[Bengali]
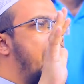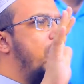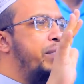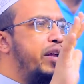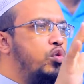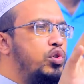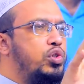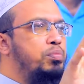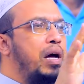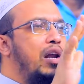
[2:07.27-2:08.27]
ভালো মানুষ
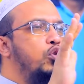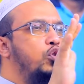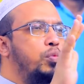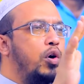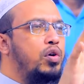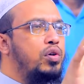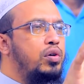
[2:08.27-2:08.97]
ভালো যুবক